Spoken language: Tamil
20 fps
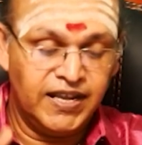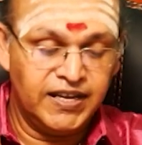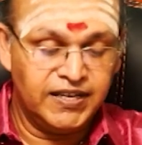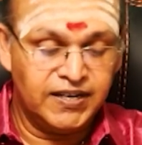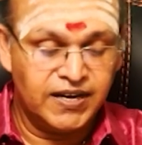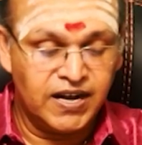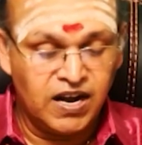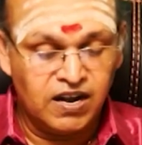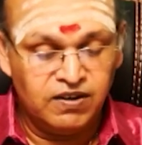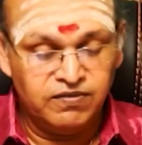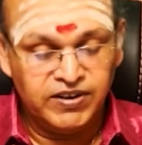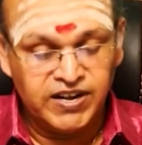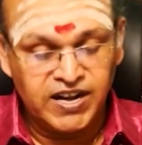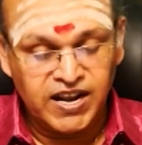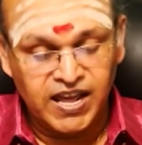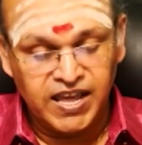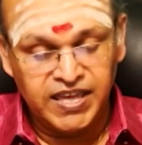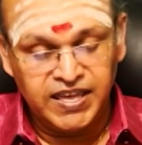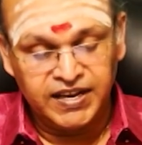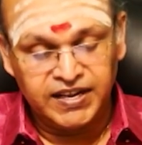இலையினால்
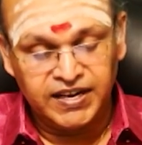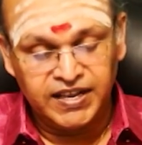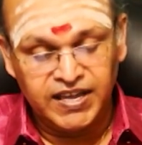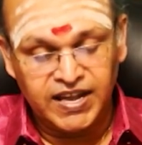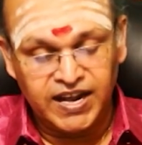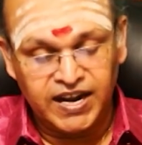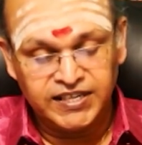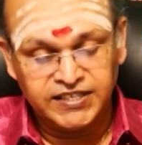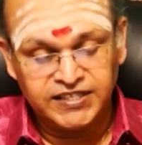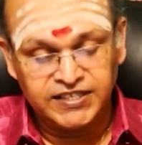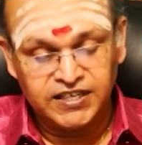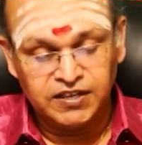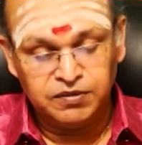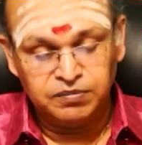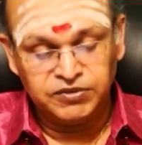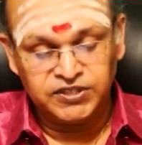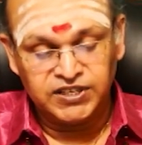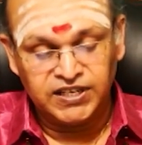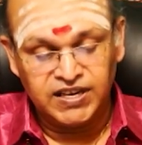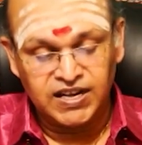விநாயகரை
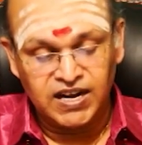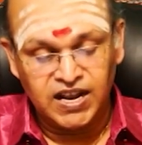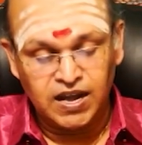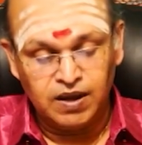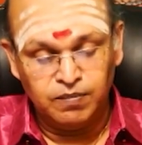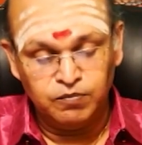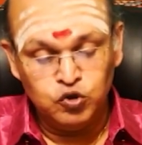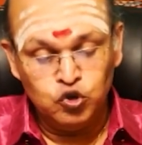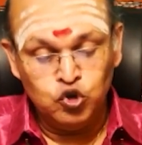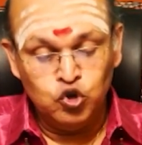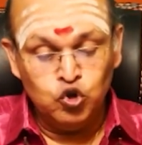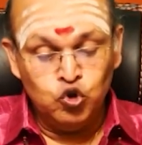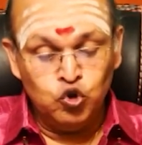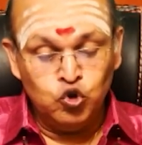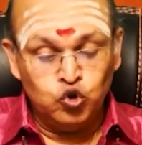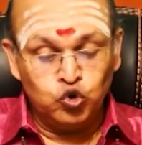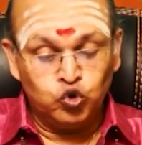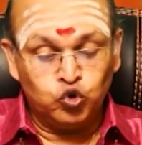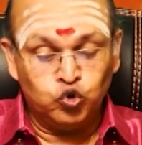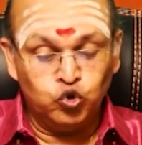அர்ச்சனம் செய்யலாம்
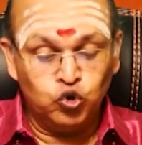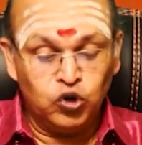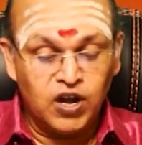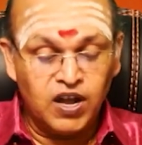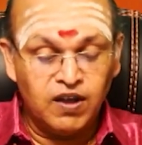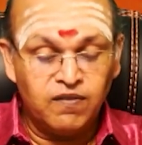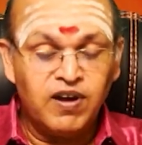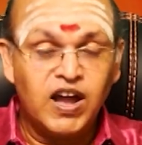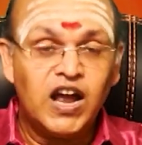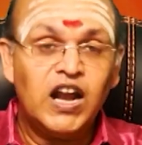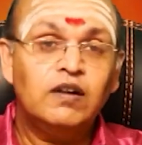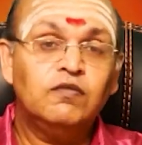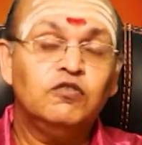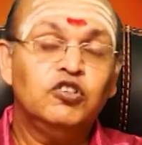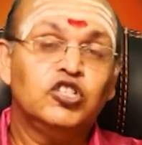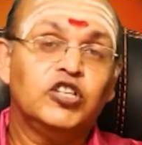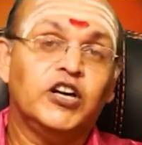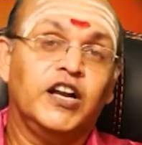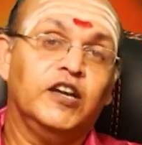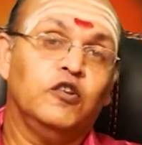
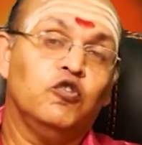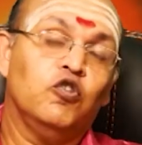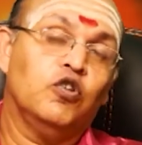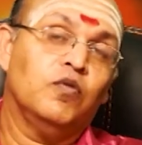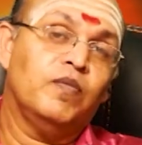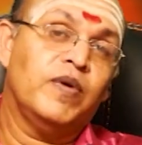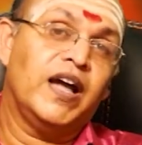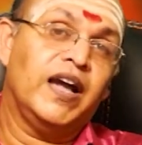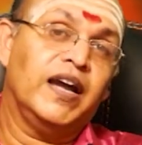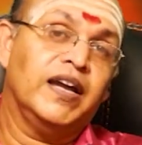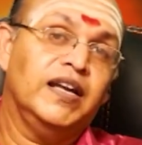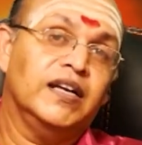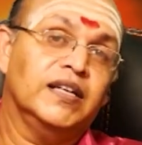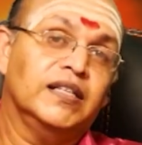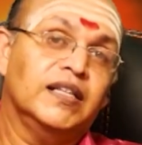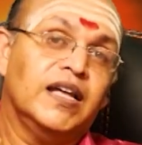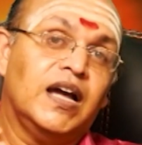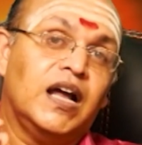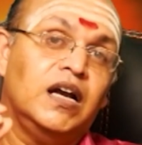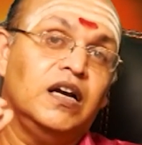சுகவாழ்வு கிடைக்கணுமாக
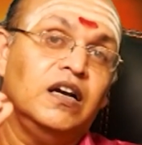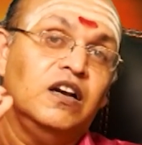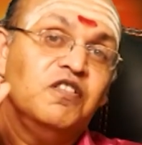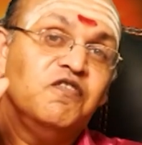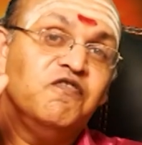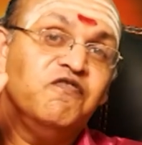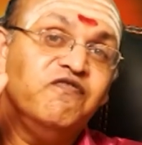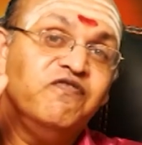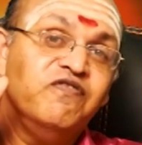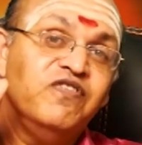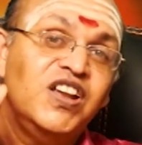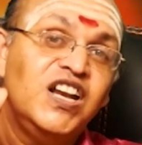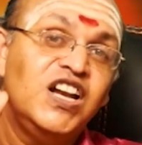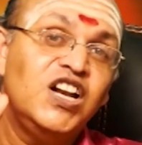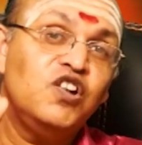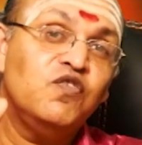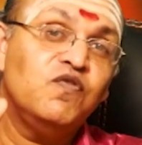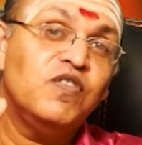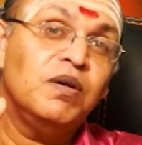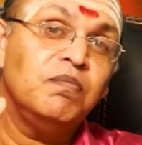இருந்தால்
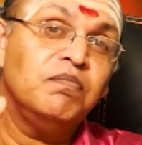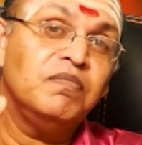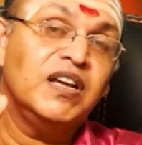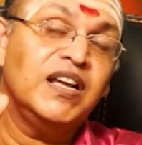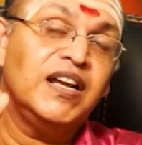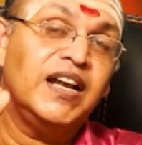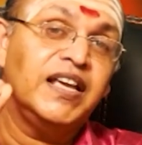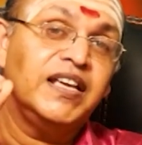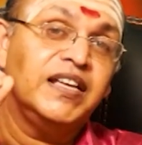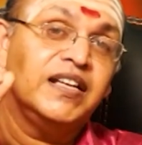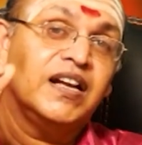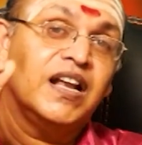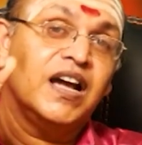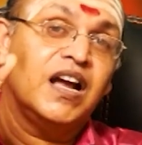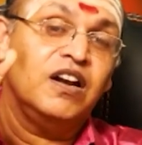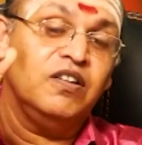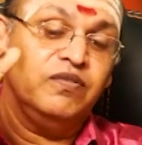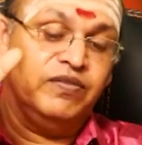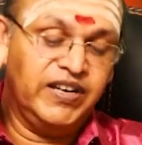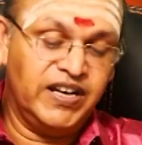வில்வம்
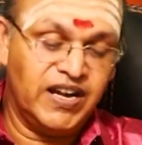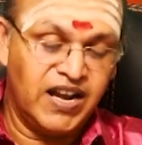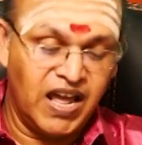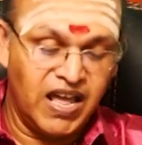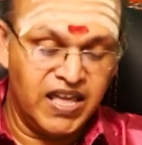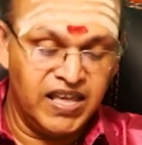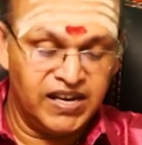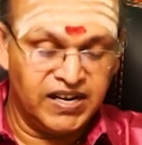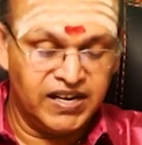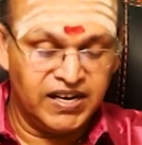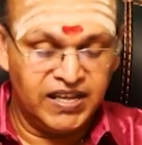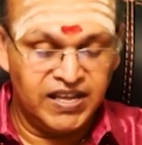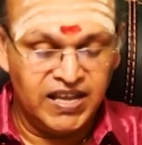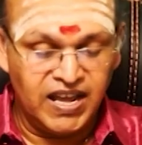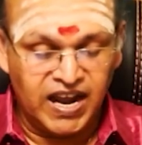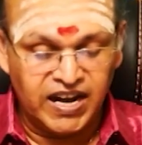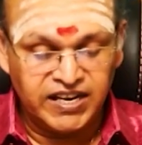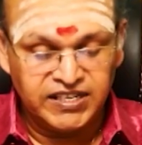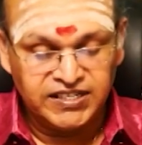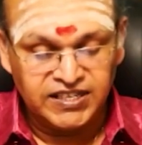இலையினால் விநாயகரை
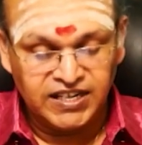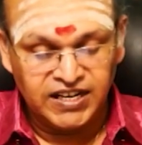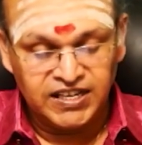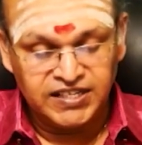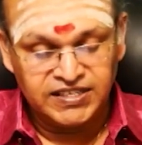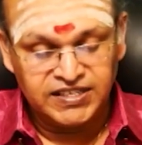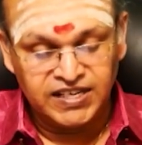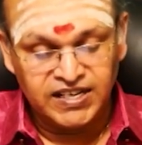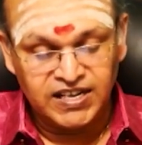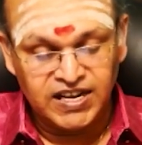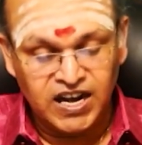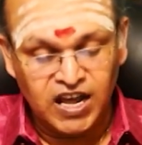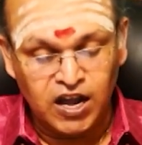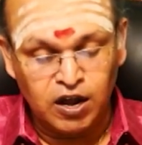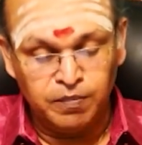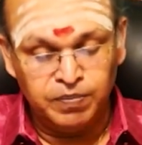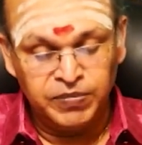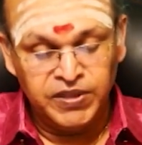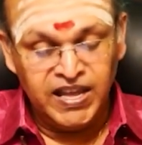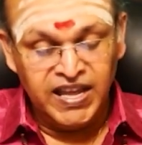அர்ச்சனை
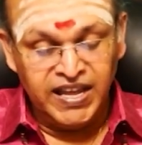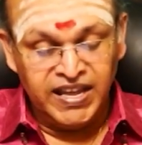செய்யலாம்